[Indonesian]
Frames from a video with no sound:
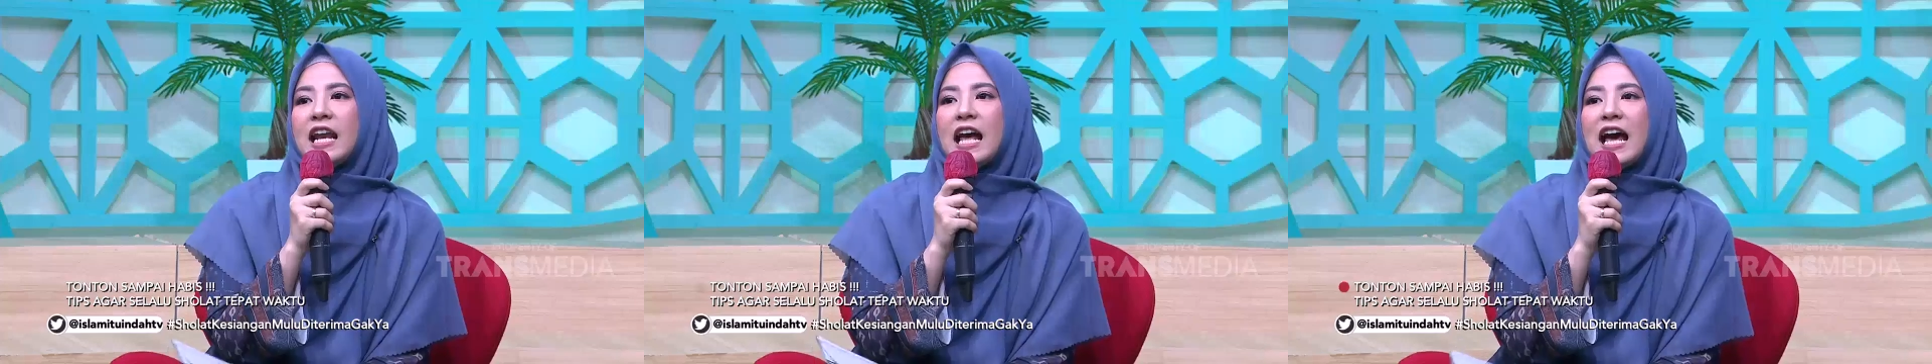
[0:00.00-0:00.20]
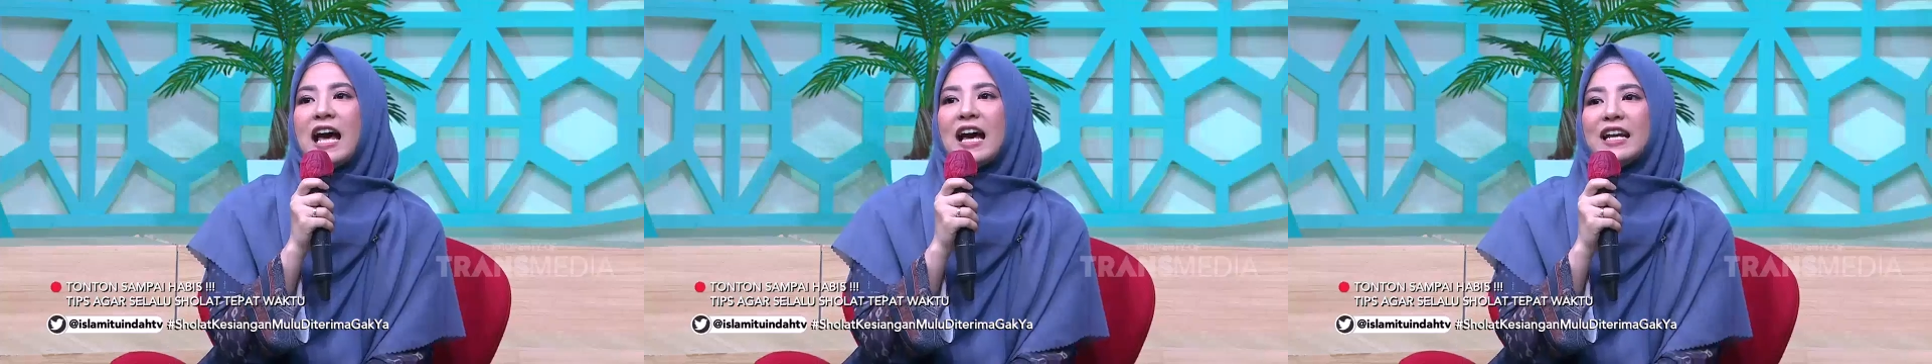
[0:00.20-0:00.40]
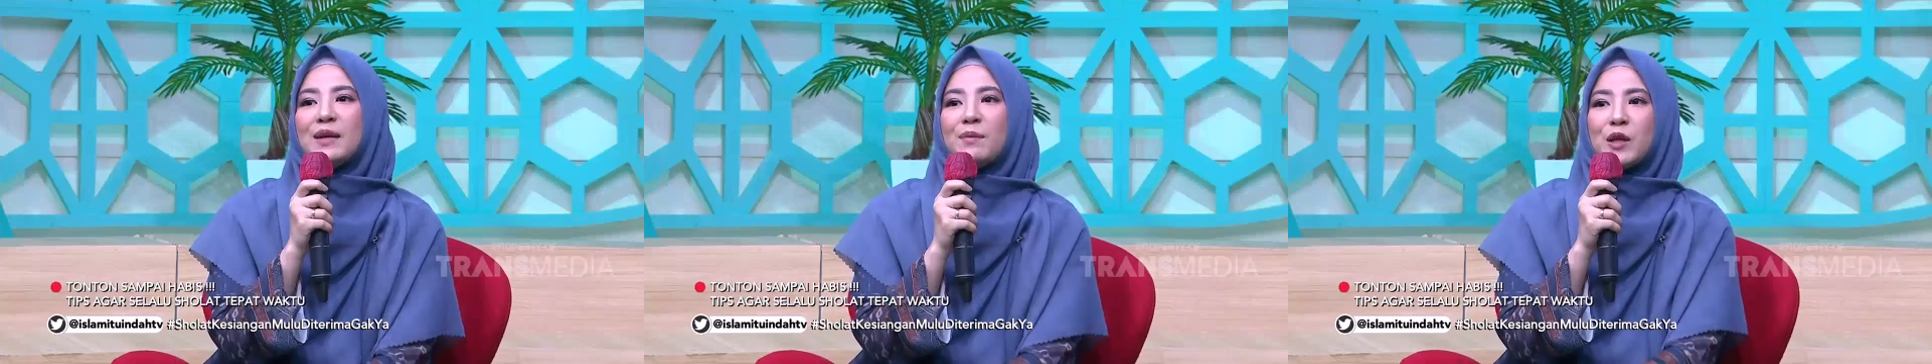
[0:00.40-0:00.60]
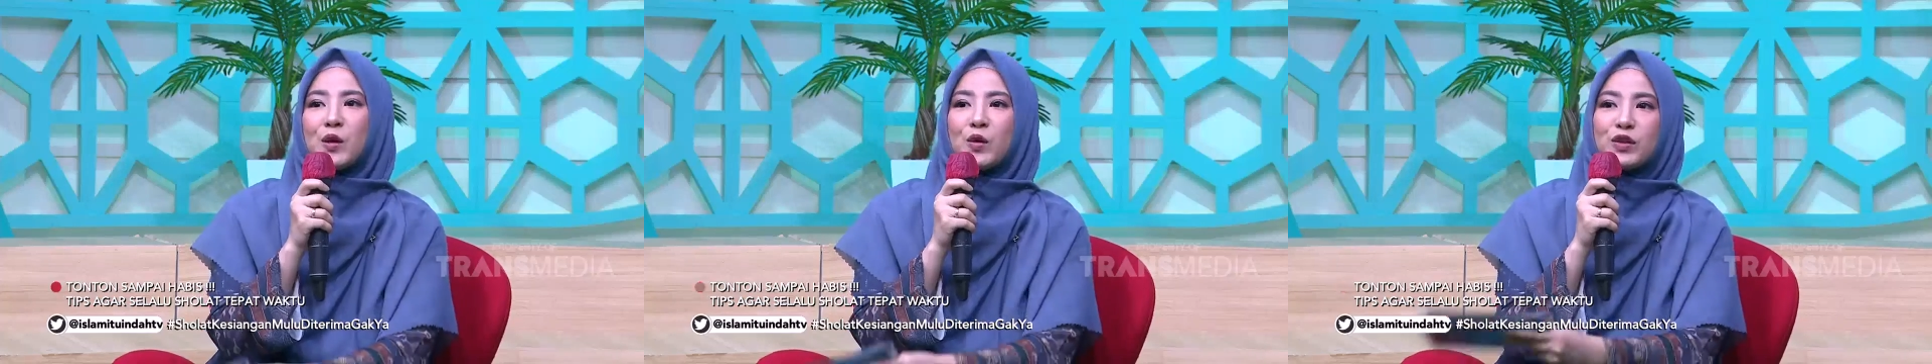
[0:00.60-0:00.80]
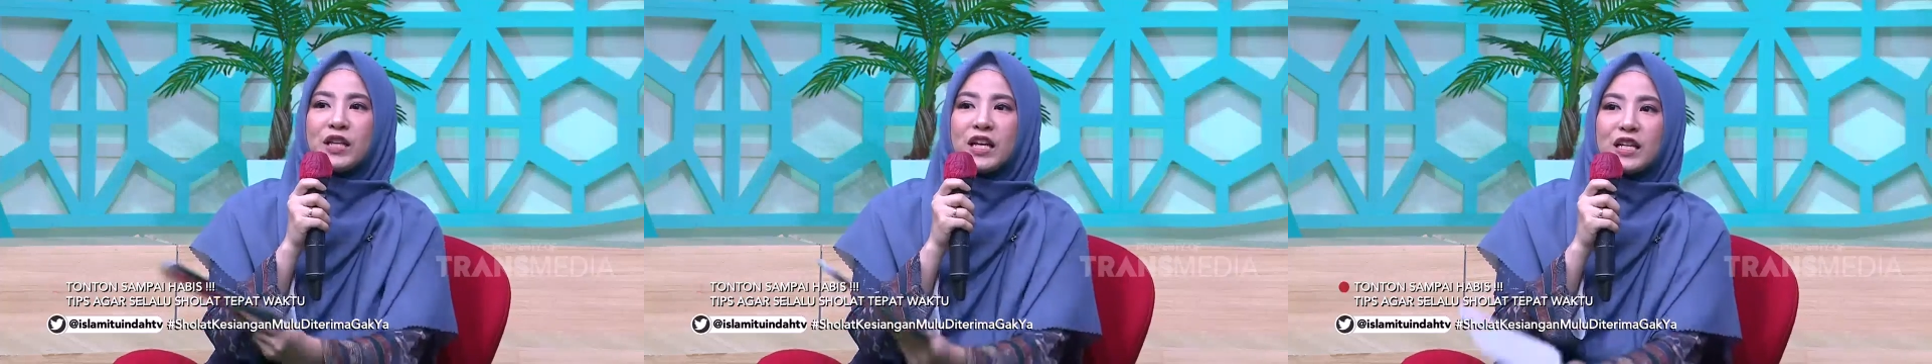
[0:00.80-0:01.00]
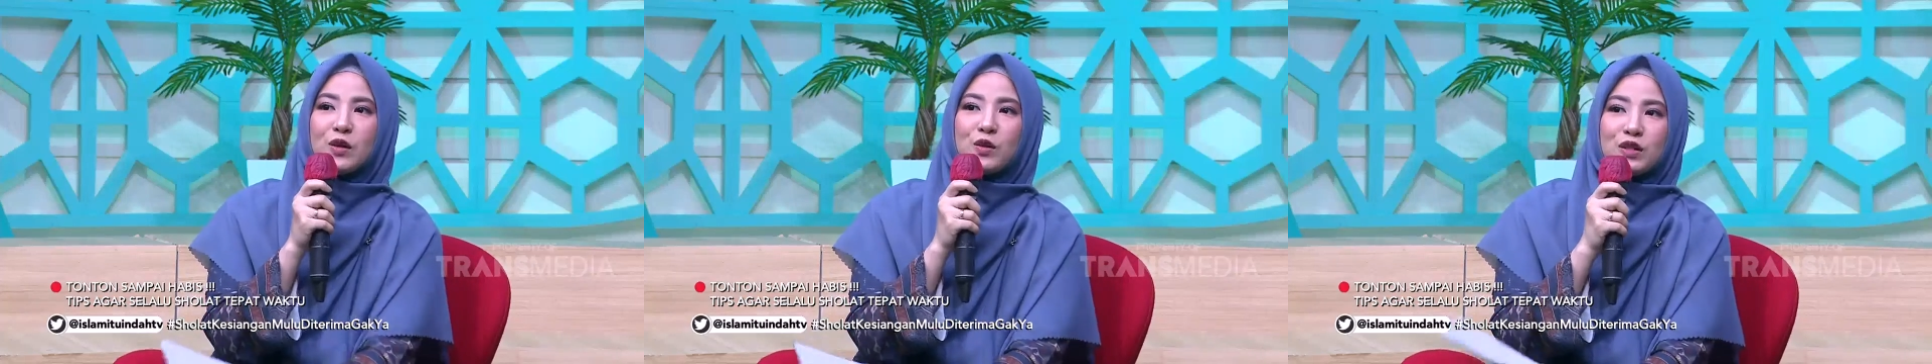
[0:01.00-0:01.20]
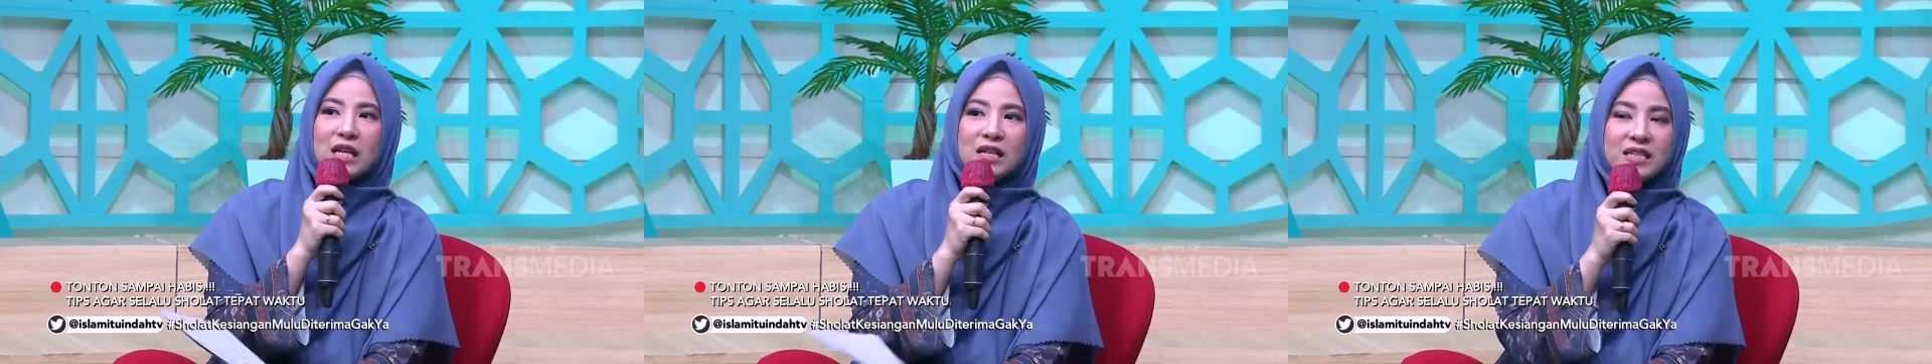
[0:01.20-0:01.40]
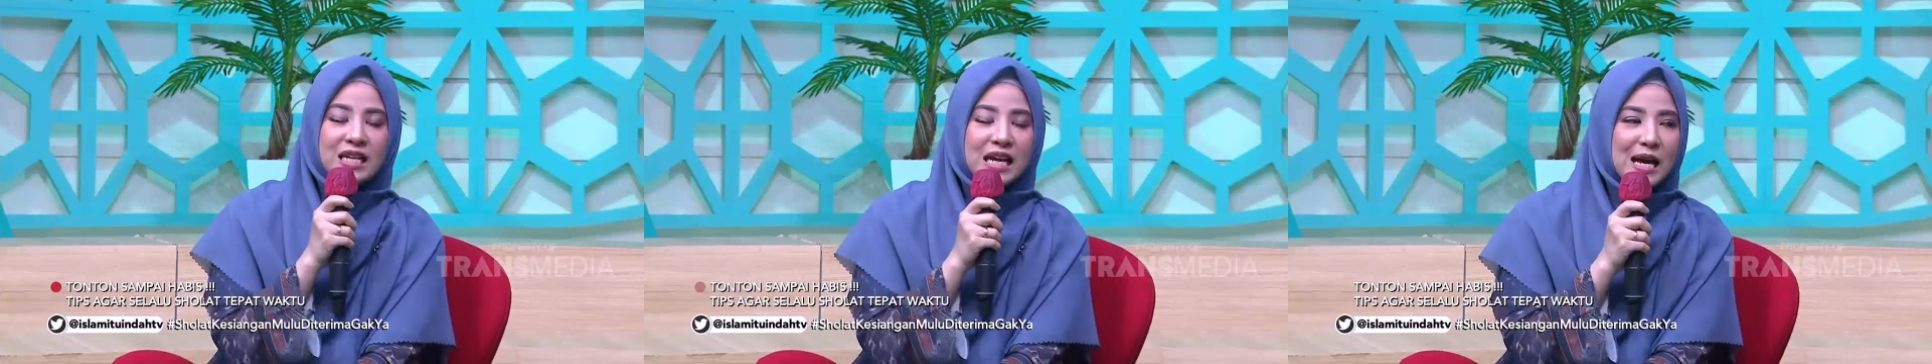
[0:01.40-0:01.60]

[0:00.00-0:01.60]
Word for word: Nah ini berikutnya nih Ustadz Syam,